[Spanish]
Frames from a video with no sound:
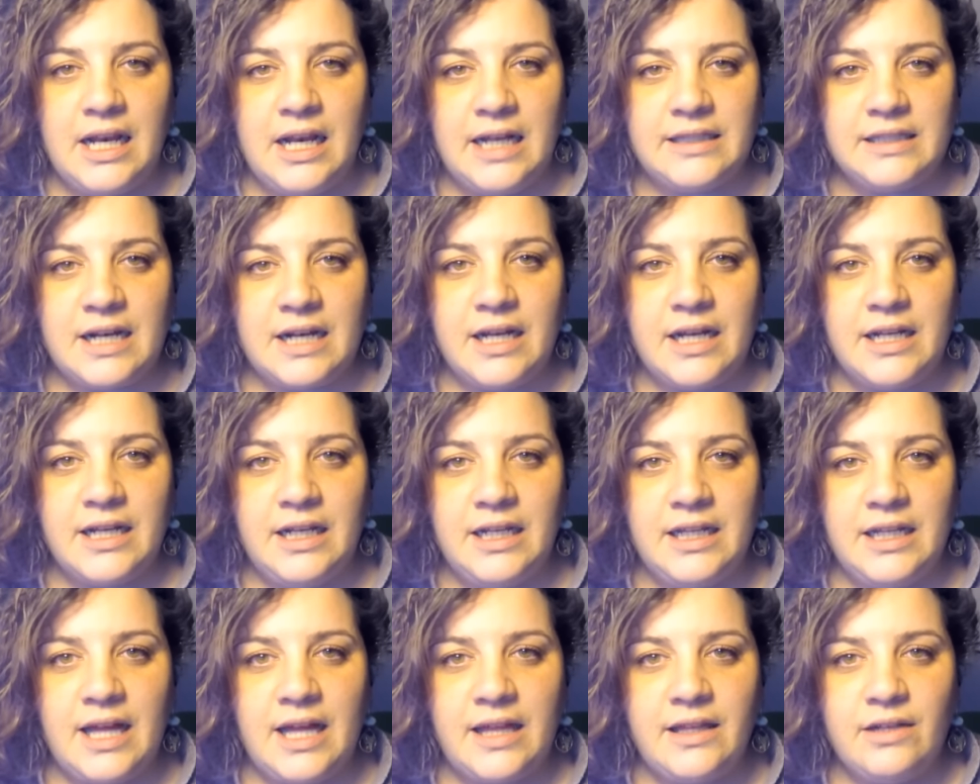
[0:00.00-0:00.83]
La
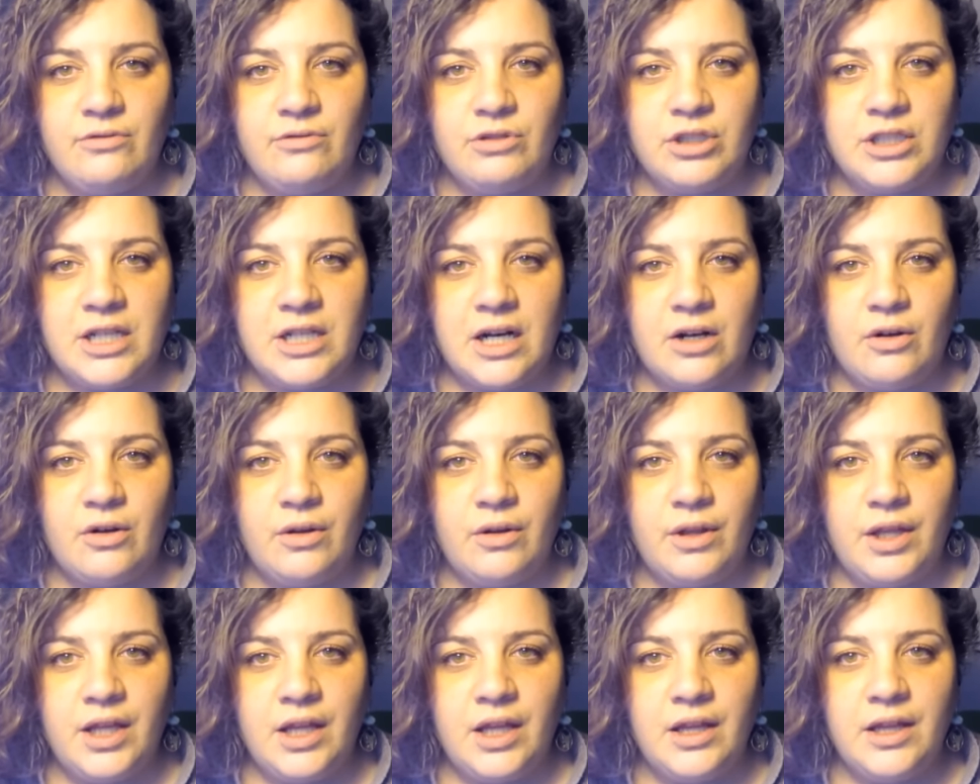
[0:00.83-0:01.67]
tranquilidad de nuestra
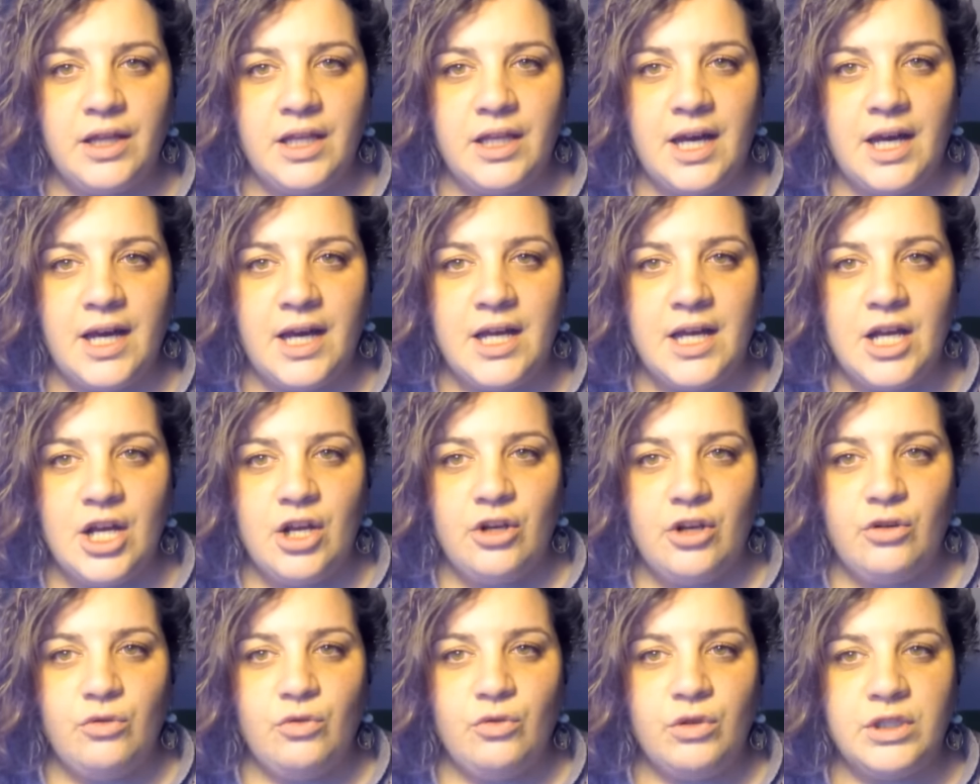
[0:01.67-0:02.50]
conciencia
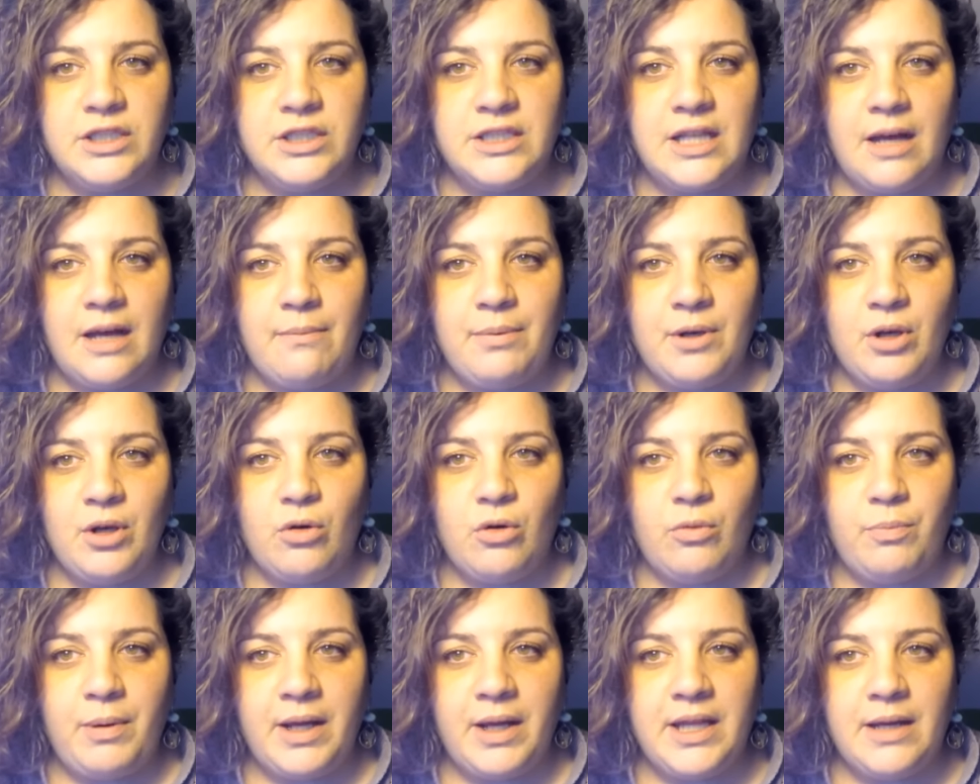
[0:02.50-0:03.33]
no está
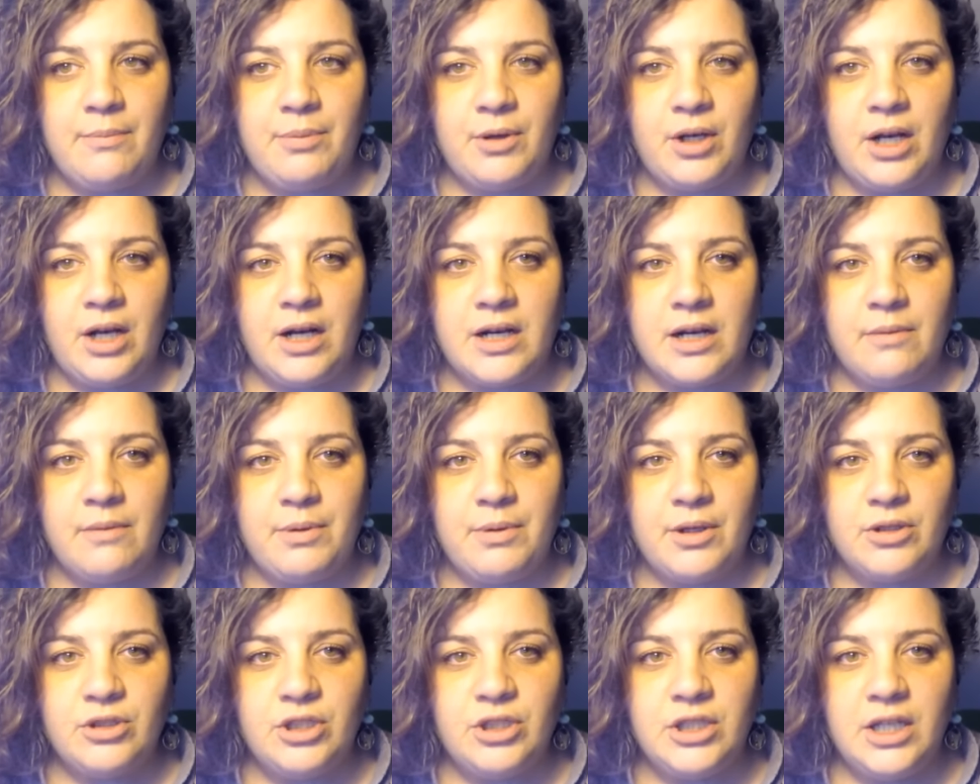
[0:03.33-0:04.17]
preocupada por el
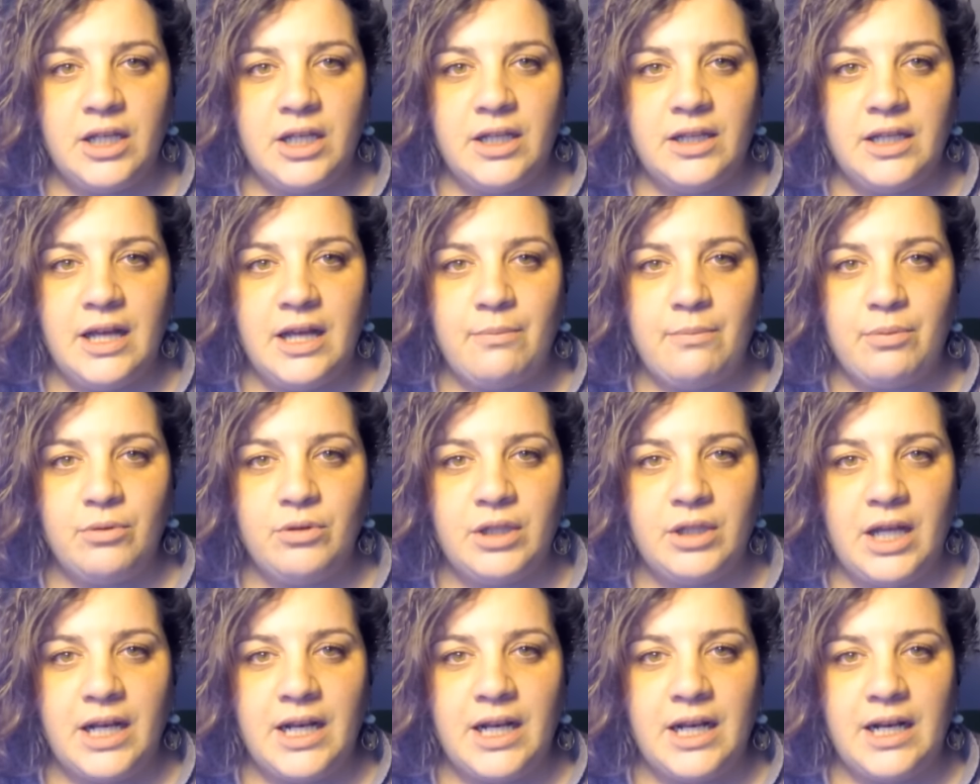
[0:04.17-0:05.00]
reproche de
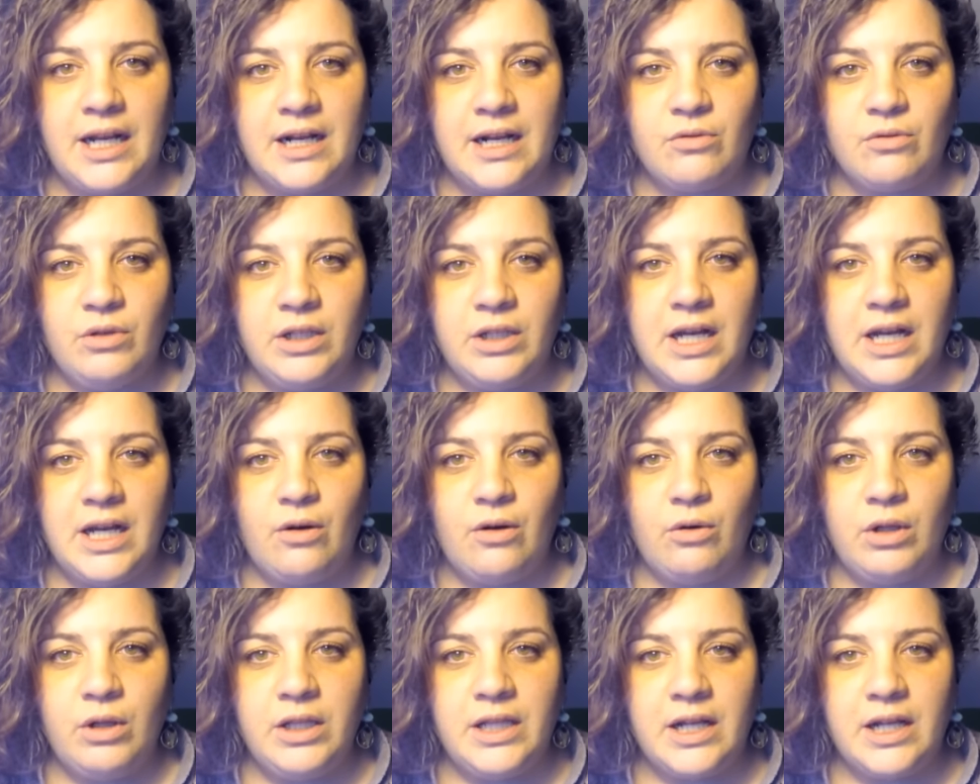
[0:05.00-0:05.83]
apuntar a la ruina
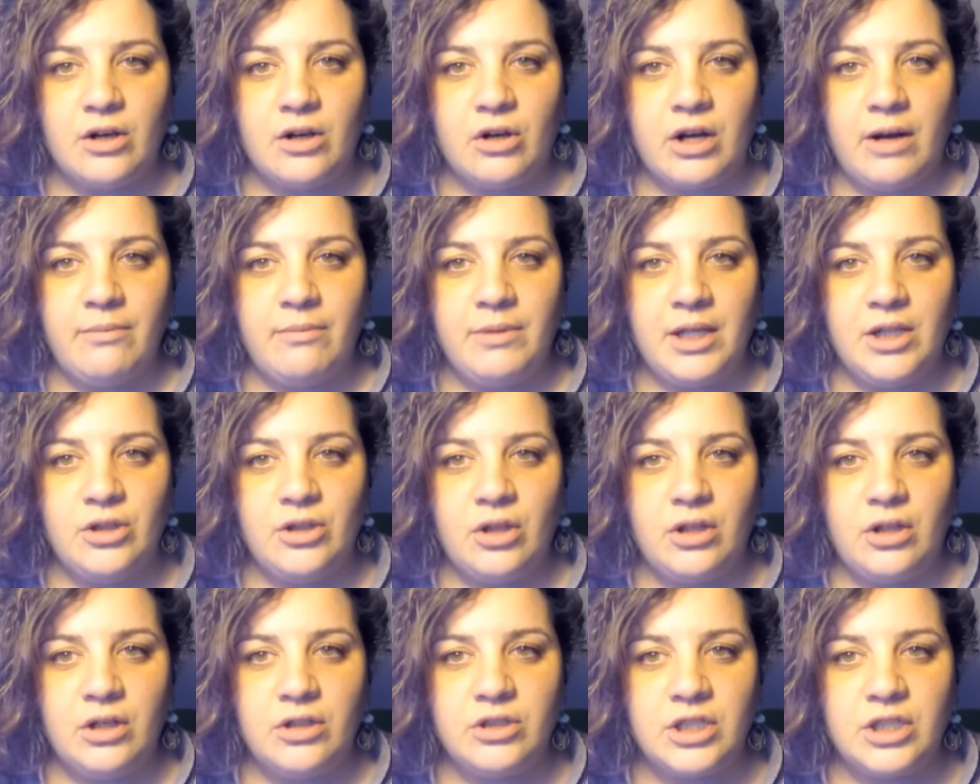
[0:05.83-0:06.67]
o el
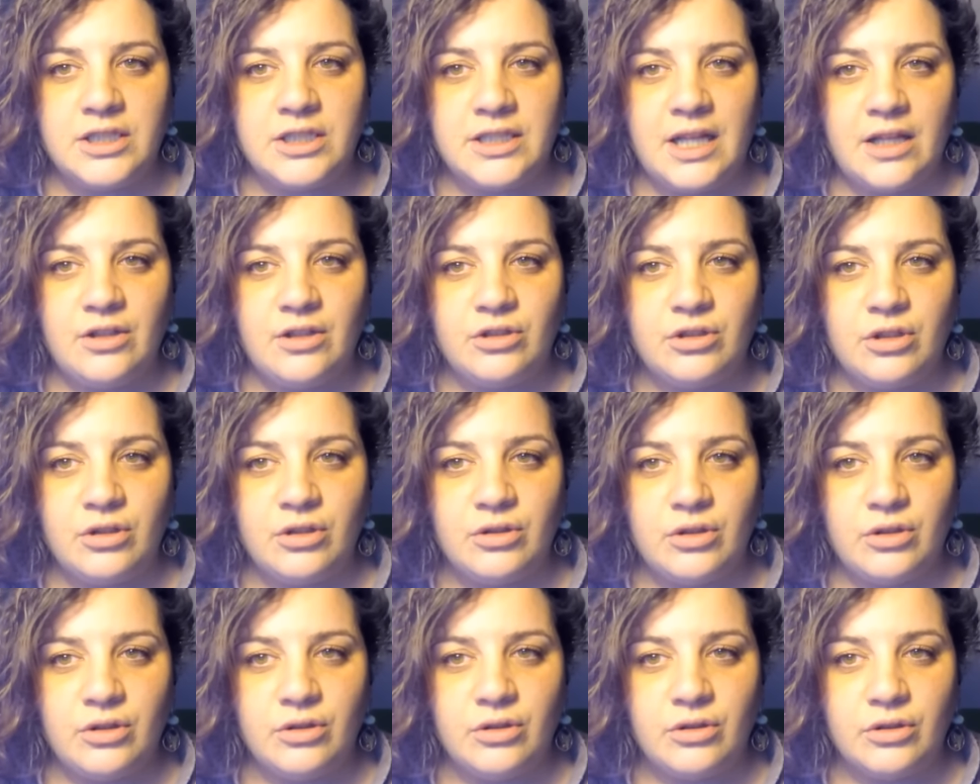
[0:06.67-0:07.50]
derrocamiento de los estados
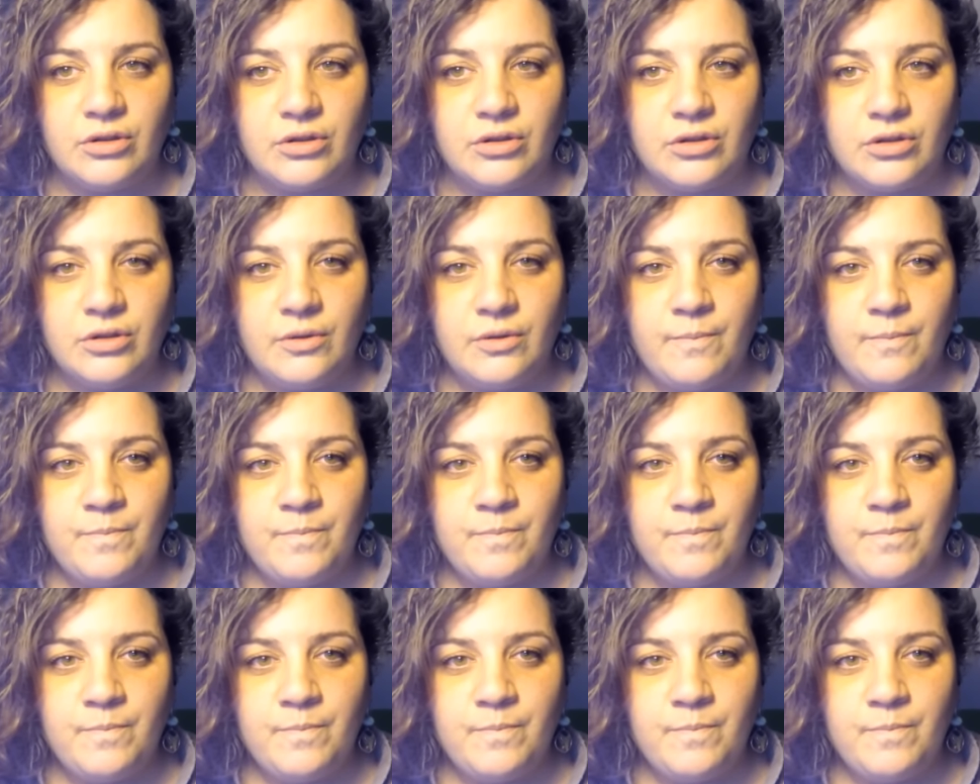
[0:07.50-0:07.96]
o tronos.